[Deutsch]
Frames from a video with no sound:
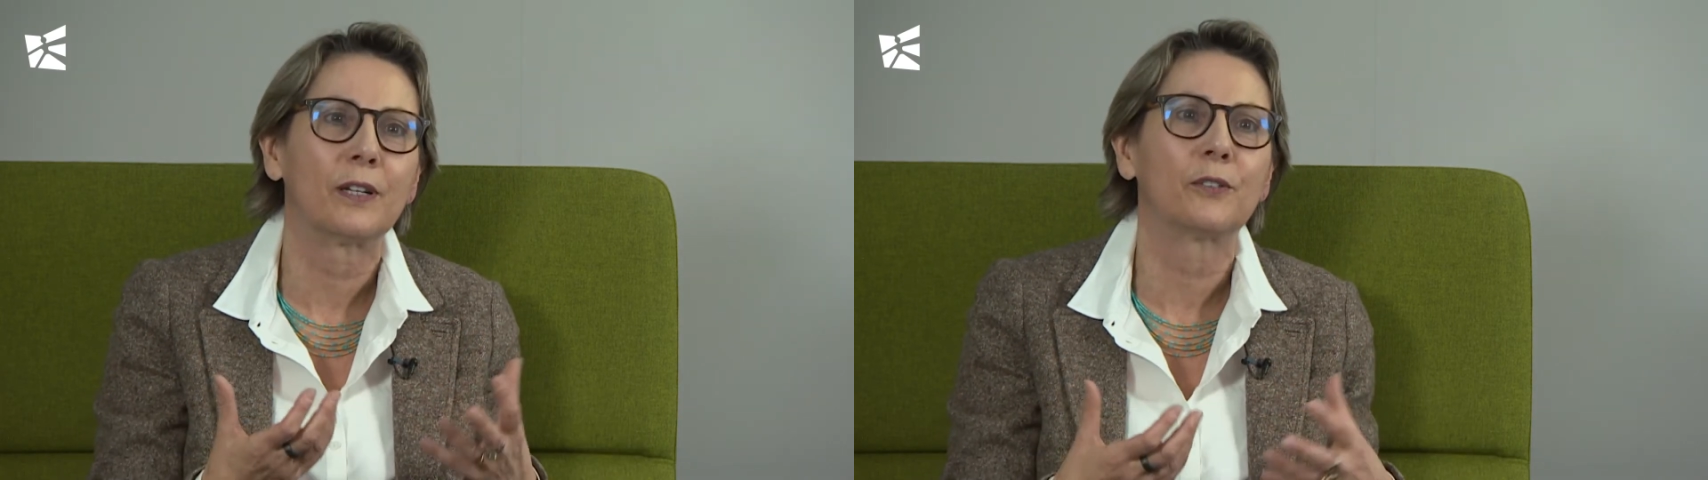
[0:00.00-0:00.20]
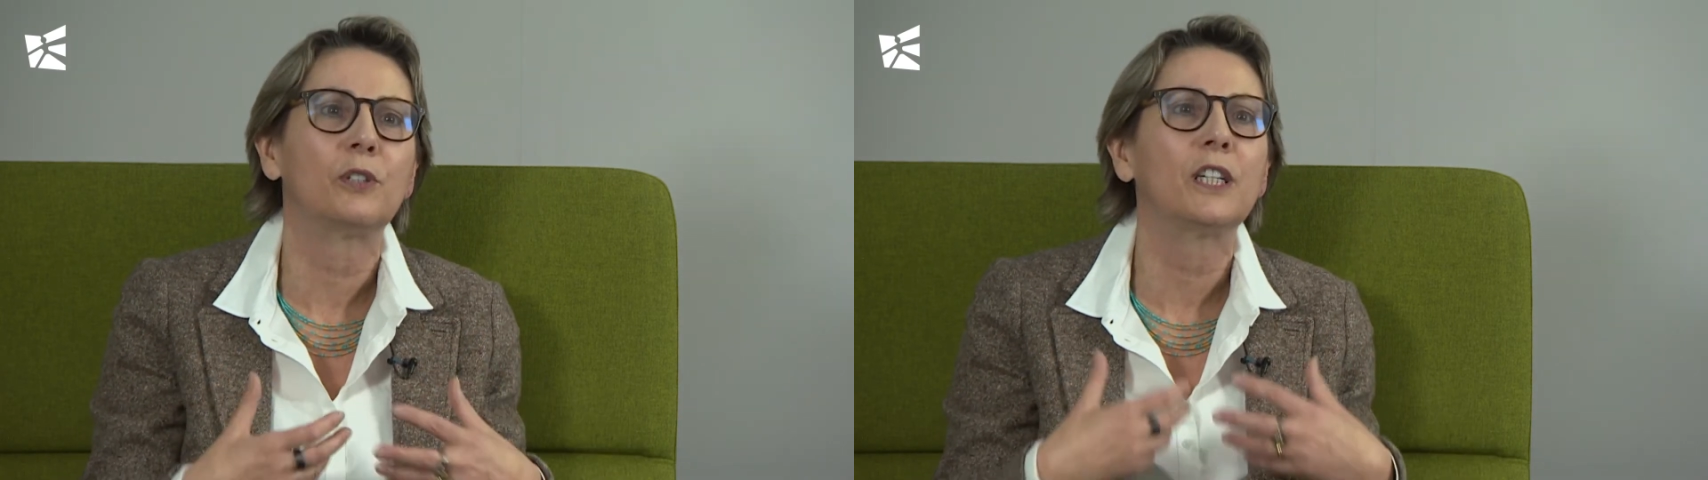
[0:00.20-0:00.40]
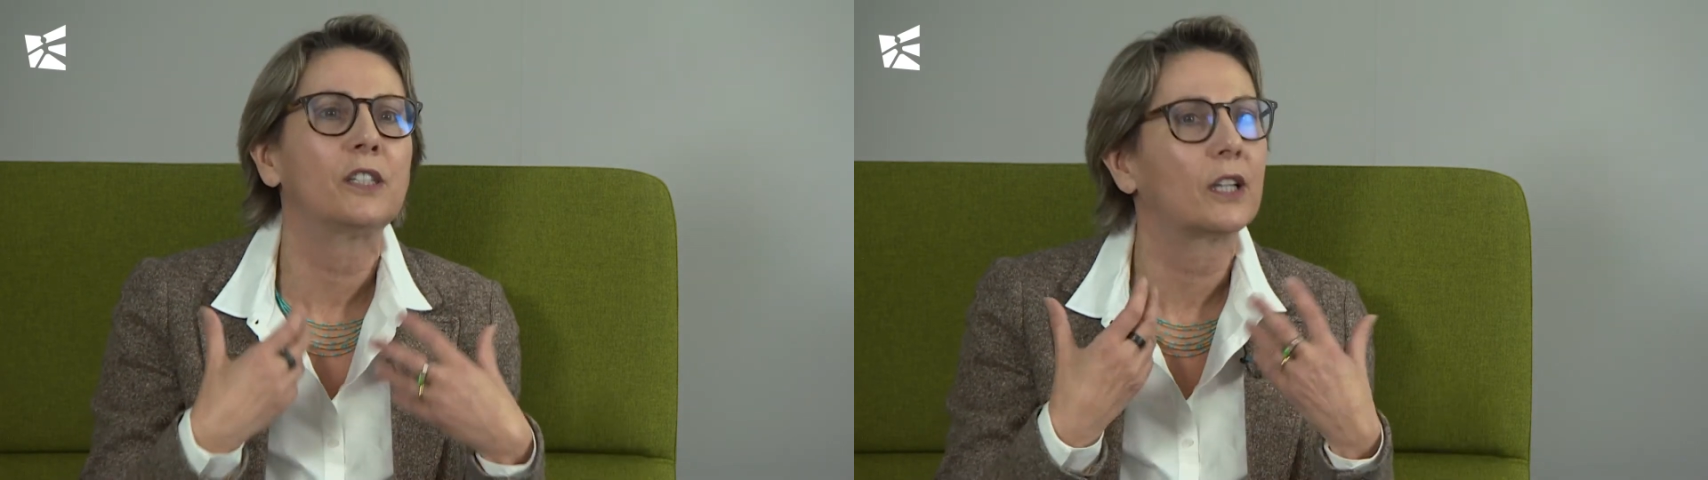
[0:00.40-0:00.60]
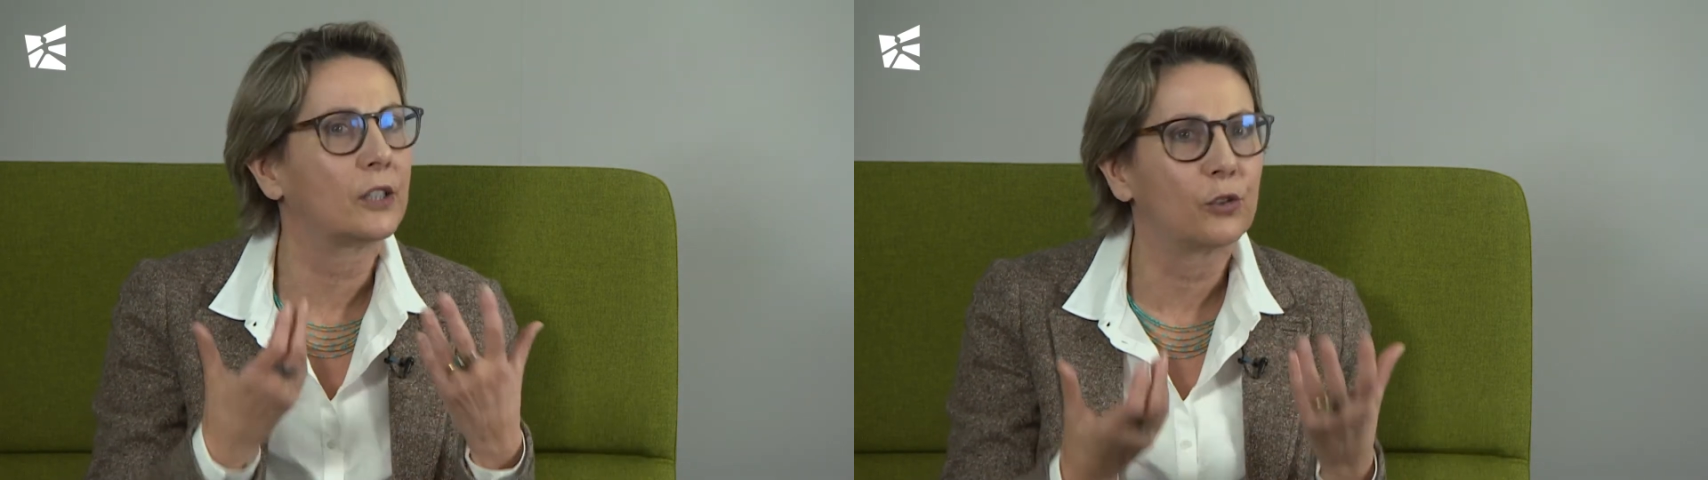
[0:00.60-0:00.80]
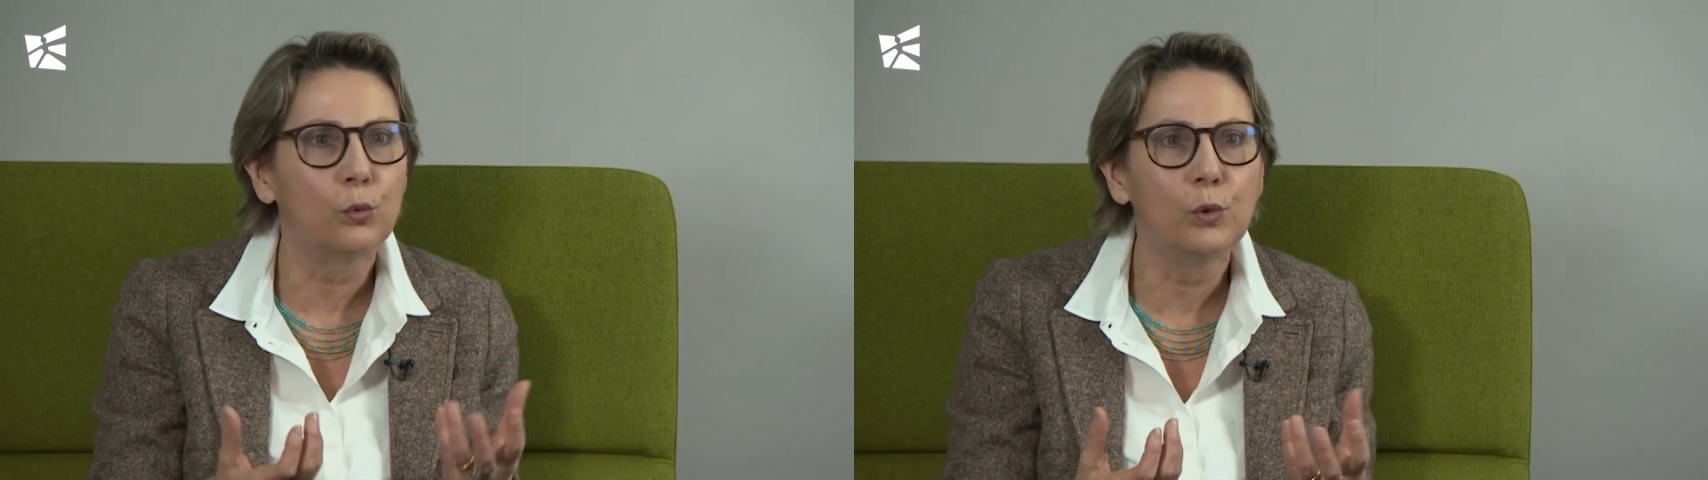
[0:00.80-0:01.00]
Also
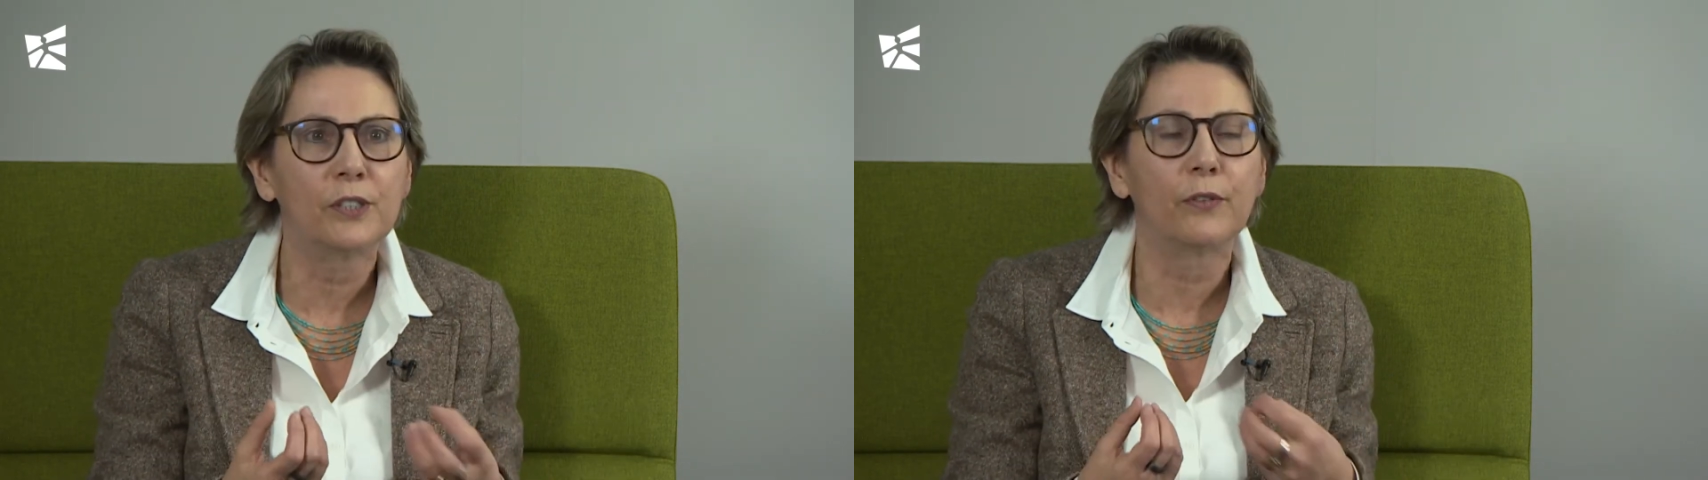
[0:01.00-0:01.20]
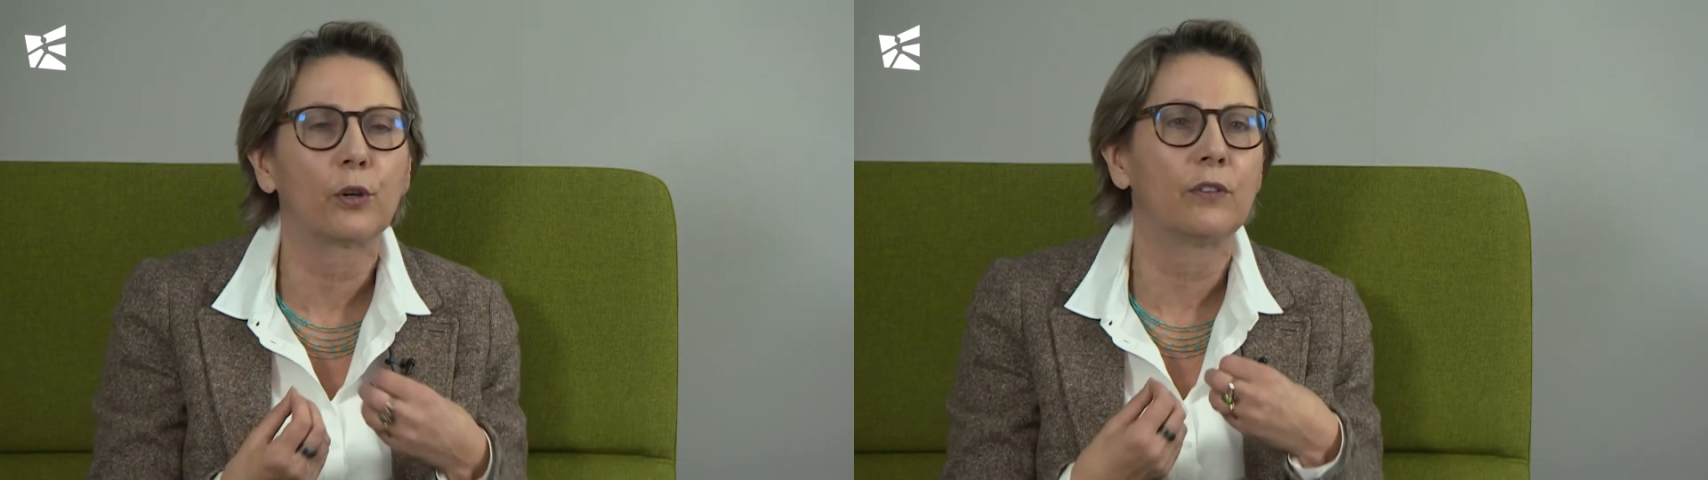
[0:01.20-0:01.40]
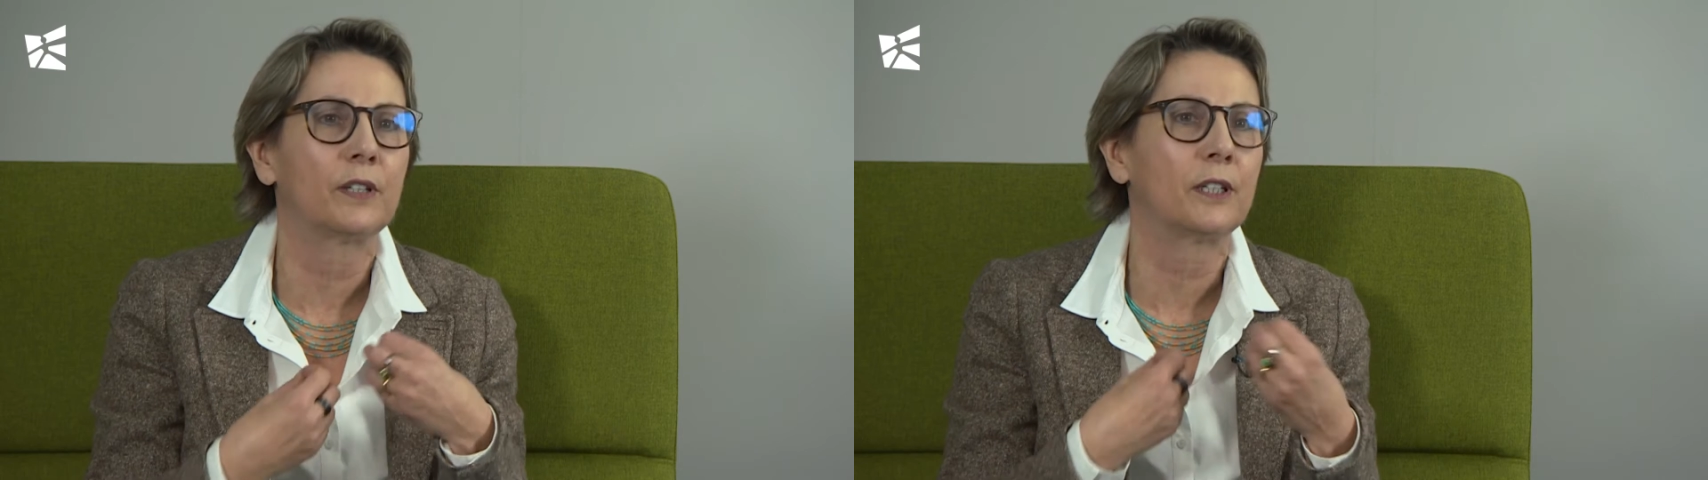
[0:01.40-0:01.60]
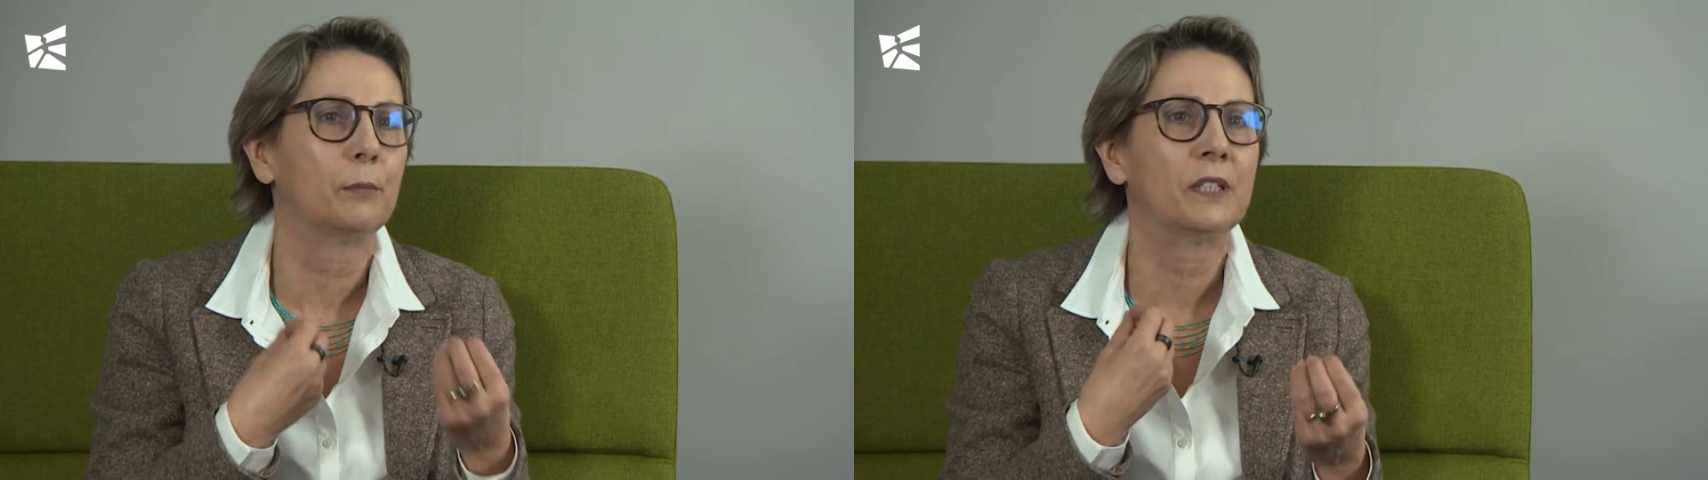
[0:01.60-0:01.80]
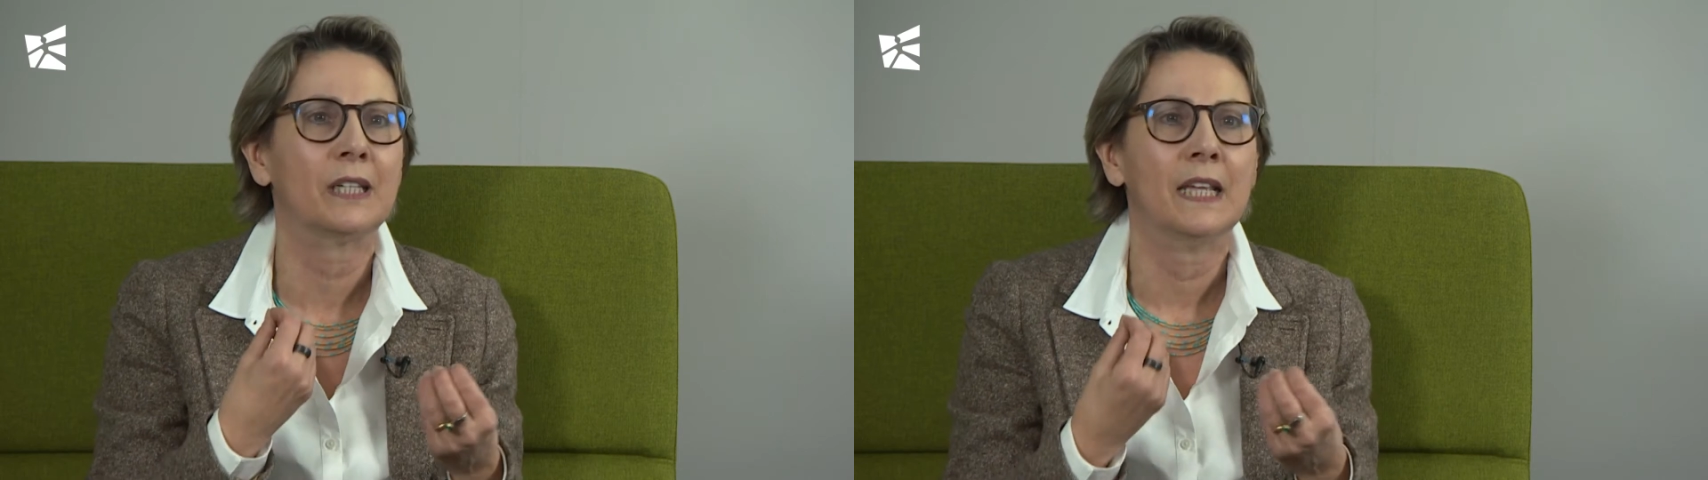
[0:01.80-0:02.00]
digitale Tools, wie können wir
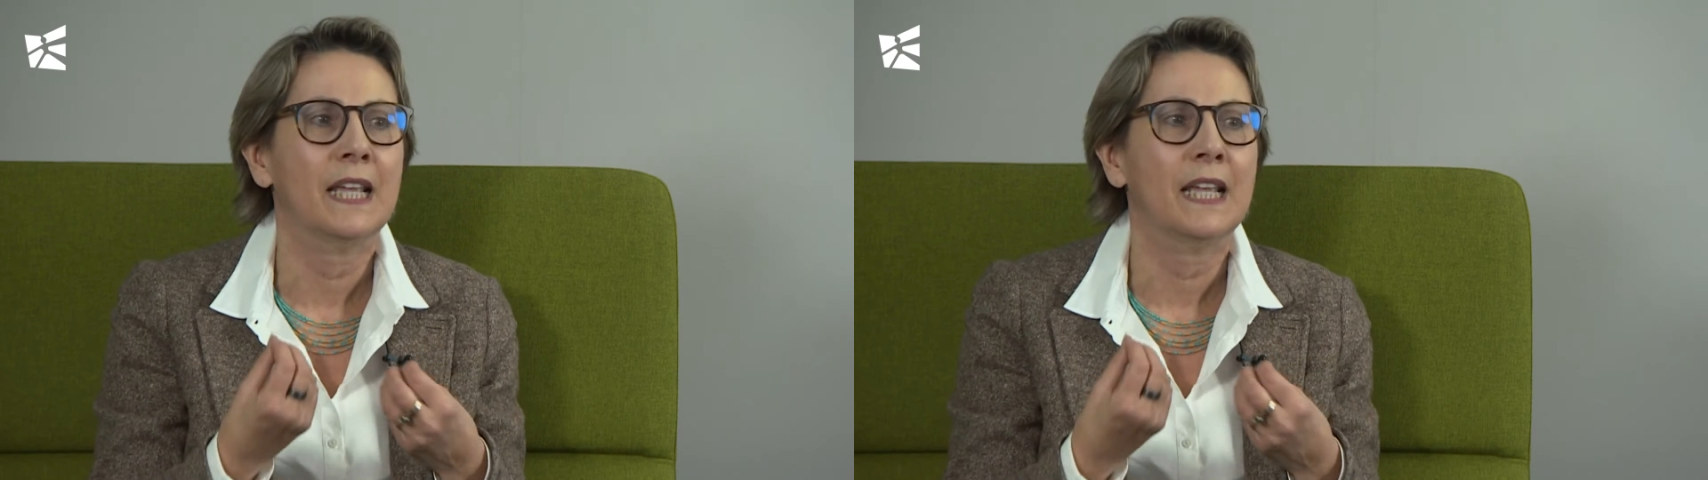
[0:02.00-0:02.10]
damit